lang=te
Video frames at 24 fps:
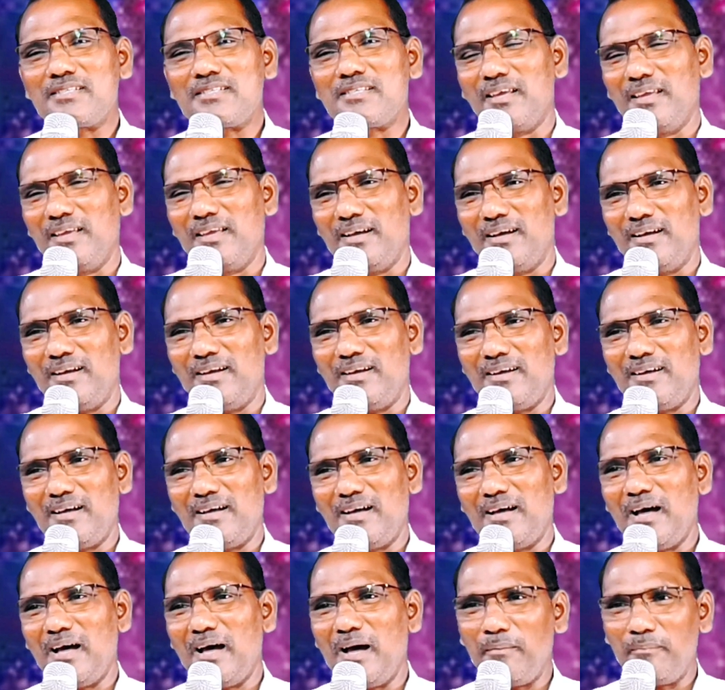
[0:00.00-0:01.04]
ఏసయ్య
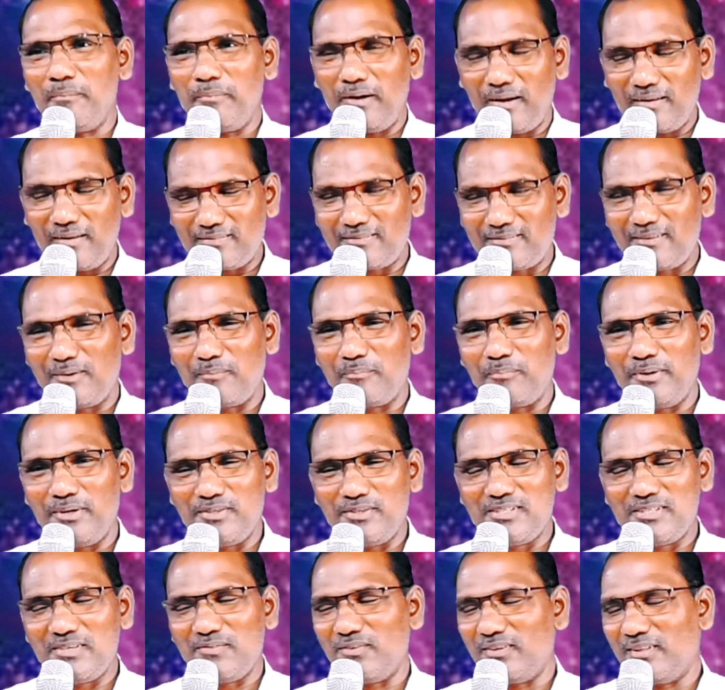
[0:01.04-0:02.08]
ఆ మార్తను
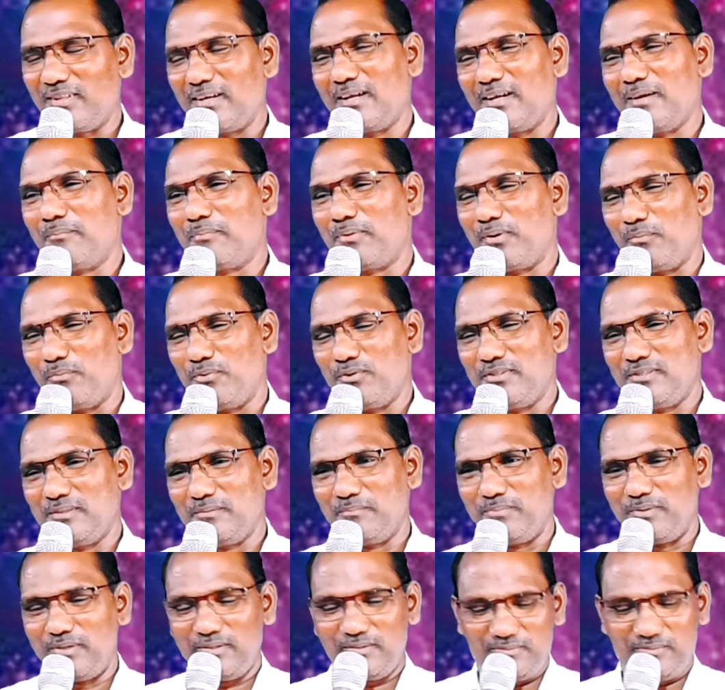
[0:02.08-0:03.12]
పిలిచే విధంగా ప్రభు
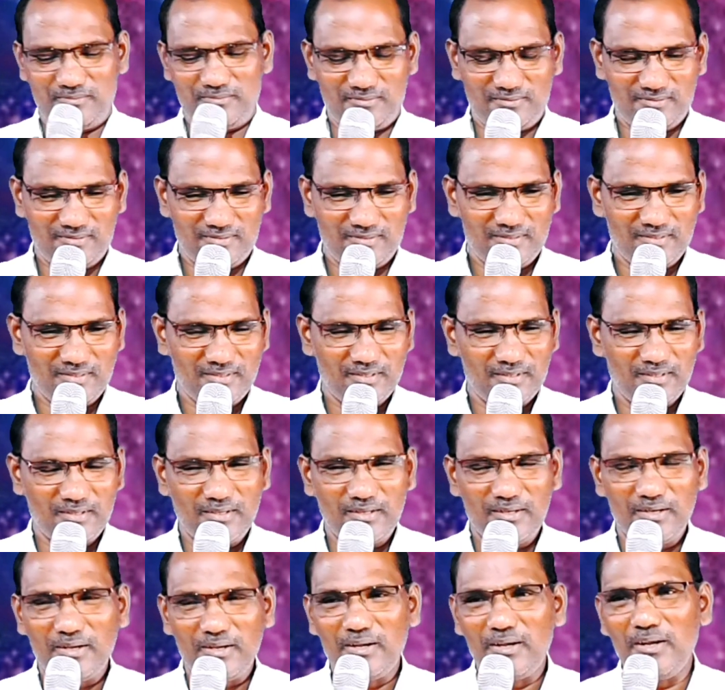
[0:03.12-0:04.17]
చెప్పాడు
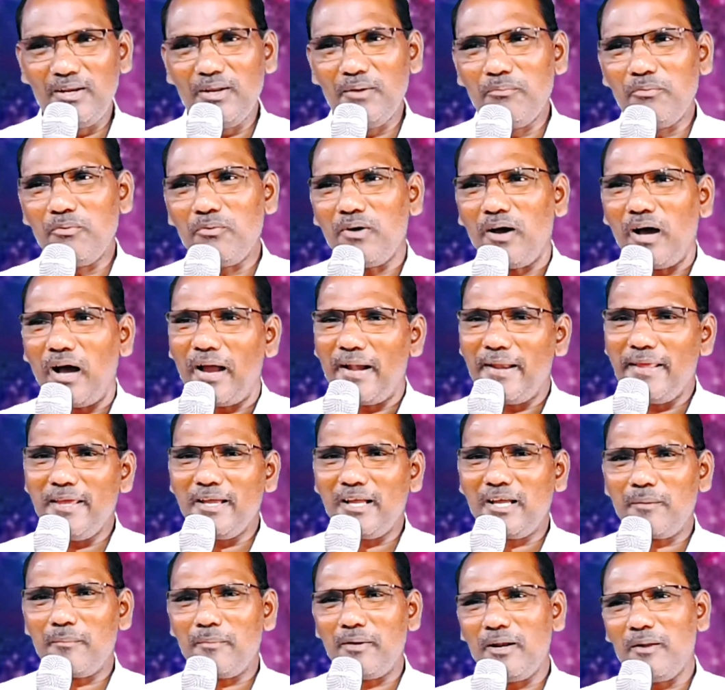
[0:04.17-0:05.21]
నీవు
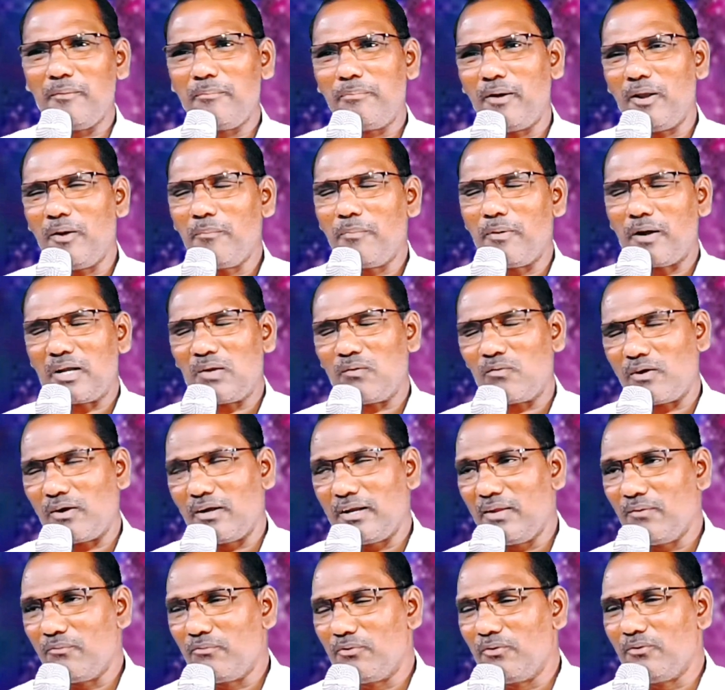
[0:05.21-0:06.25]
అనేకమైన పనిపాటు వల్ల
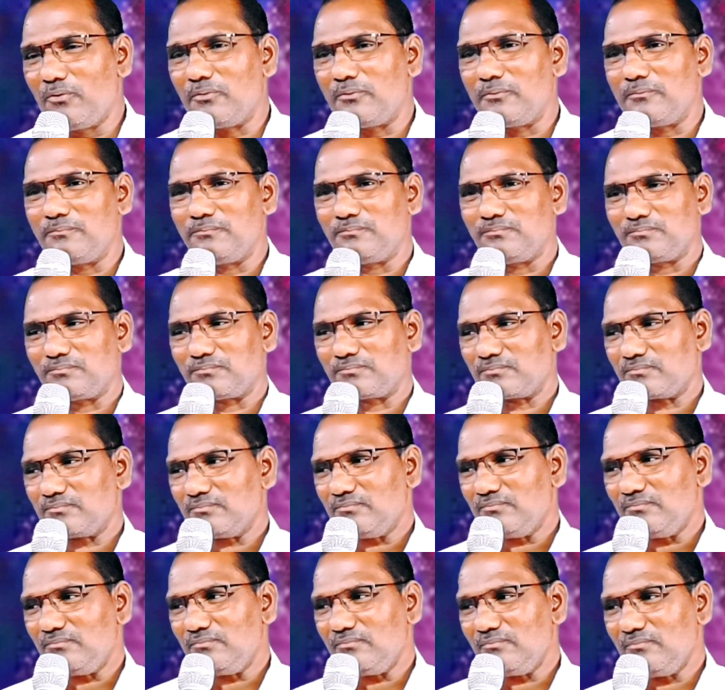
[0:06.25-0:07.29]
నీవు
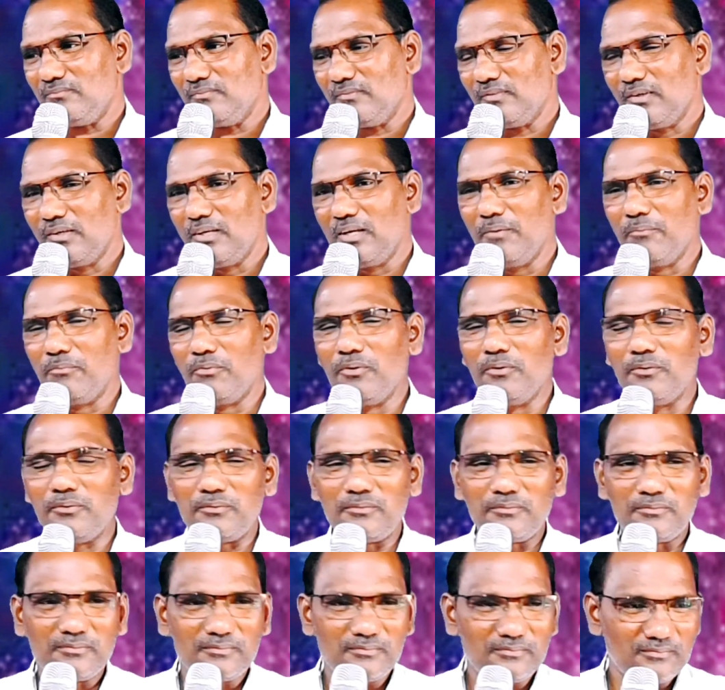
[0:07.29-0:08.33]
నువ్వు
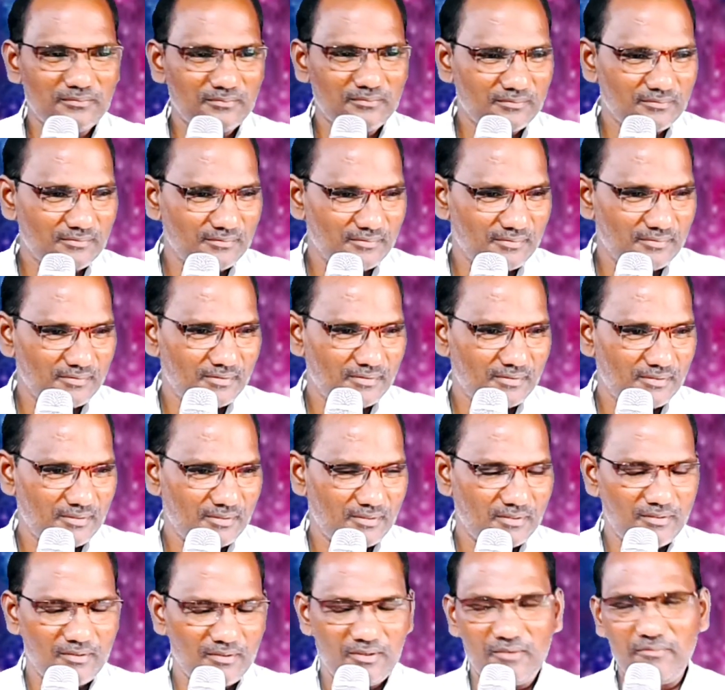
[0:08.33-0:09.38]

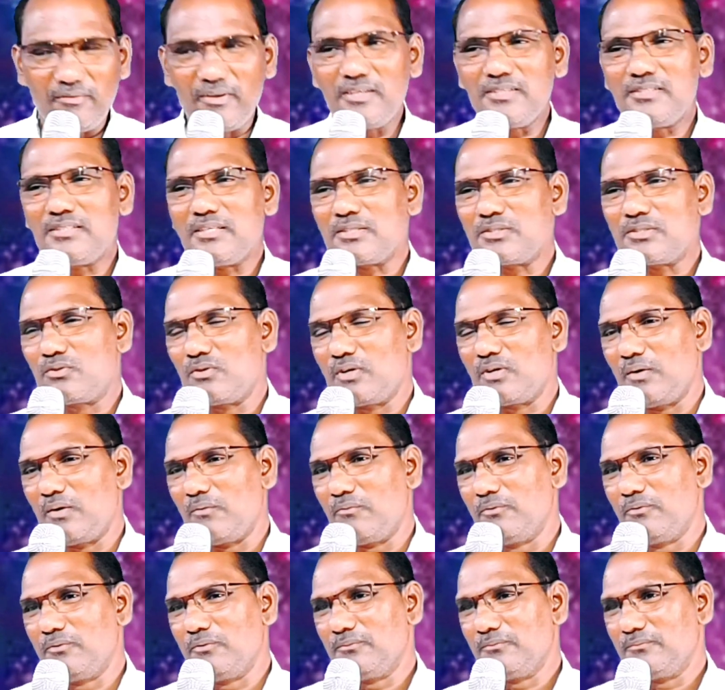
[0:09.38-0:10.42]
నువ్వేం
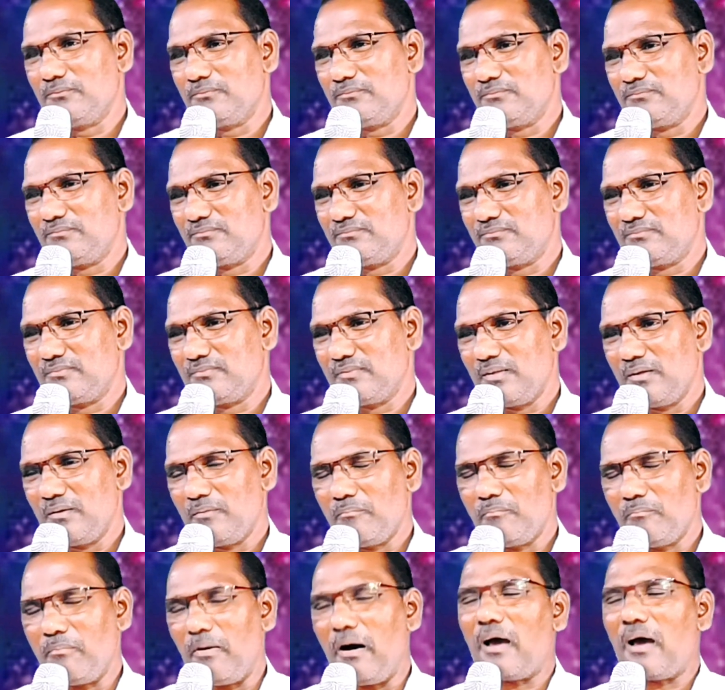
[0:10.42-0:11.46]
చేస్తున్నావు
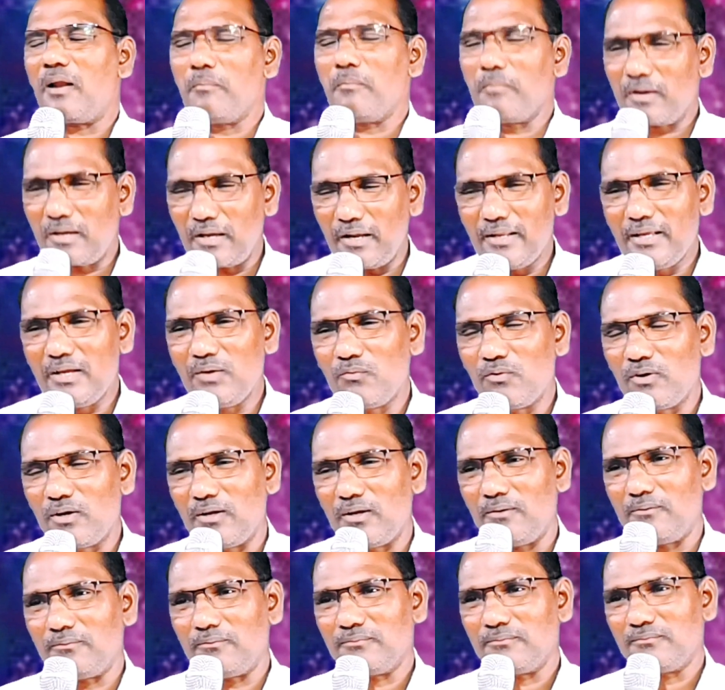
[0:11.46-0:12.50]
భారము కలిగి
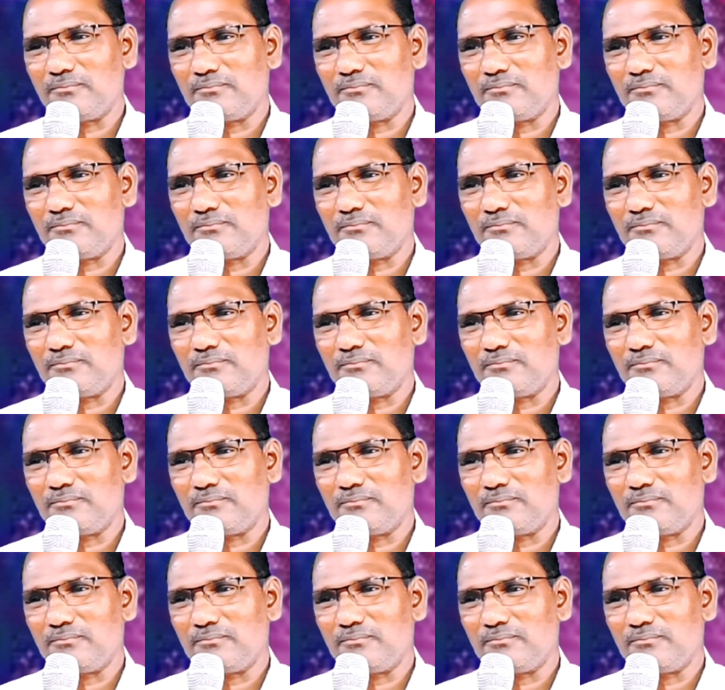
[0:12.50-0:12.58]
ఉన్నావు